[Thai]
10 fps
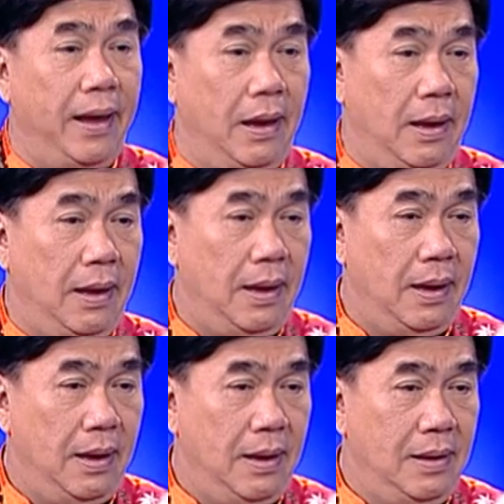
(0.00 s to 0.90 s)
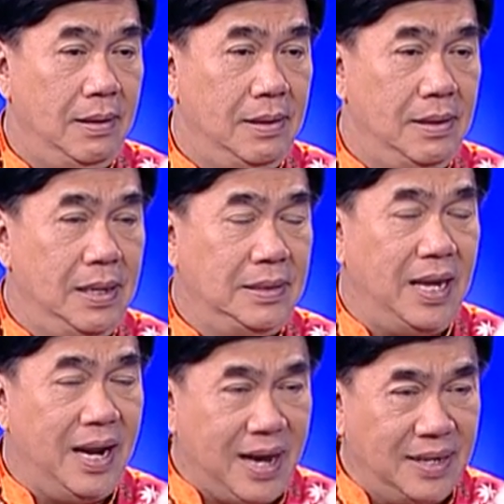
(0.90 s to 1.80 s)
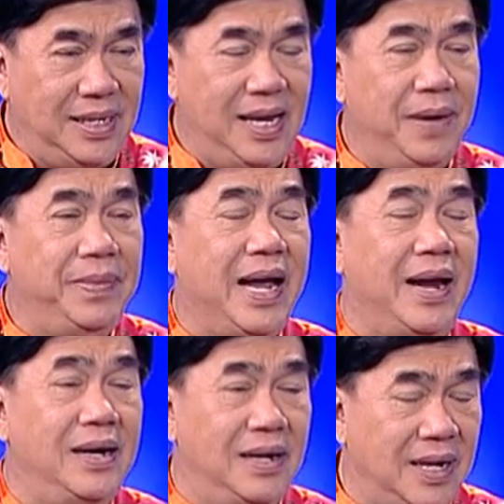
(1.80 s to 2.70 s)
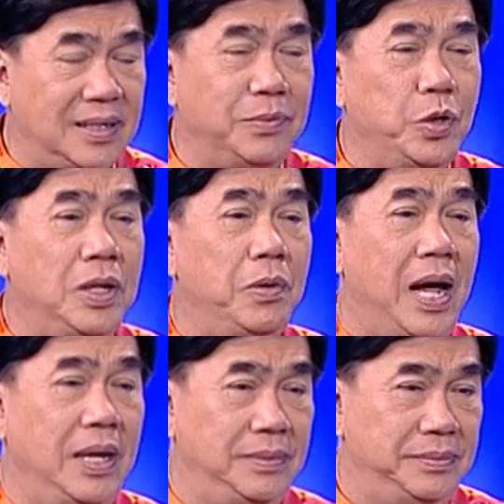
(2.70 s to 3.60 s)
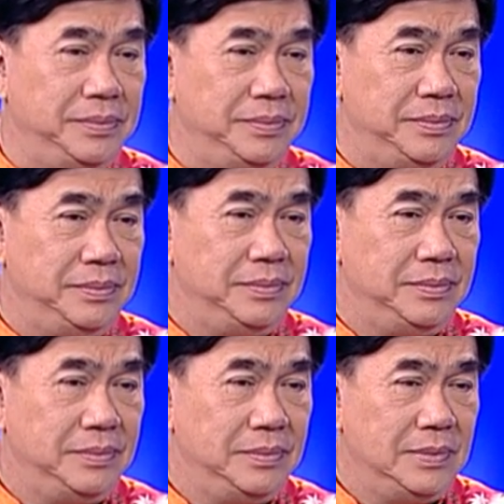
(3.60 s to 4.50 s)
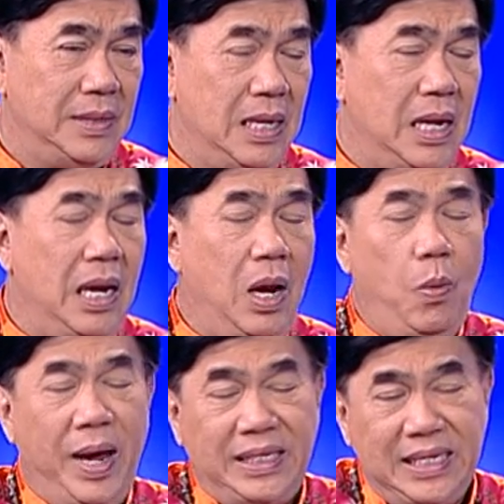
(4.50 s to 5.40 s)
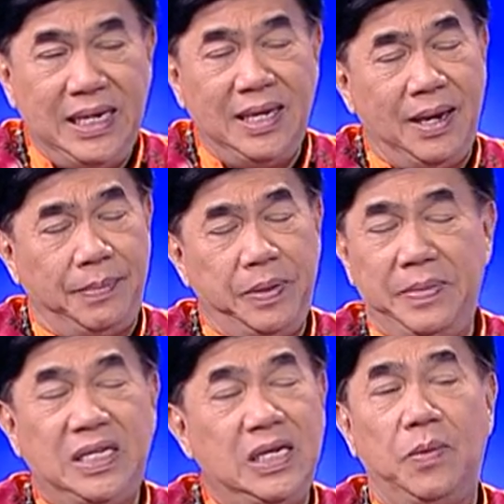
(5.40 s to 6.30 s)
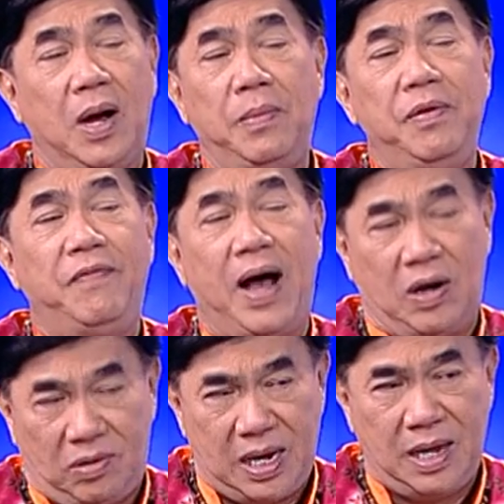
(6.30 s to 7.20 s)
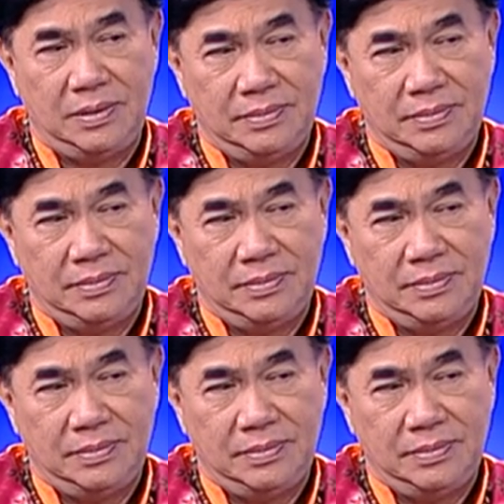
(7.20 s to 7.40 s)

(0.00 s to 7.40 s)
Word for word: ยแต่ละครั้งที่เรียกมีการเดินเนี่ยจำนวนเท่าไหร่ครับ แล้วเวทีเนี่ย พี่ไม่เชื่อว่าเขาไม่ฟังหรอกนะ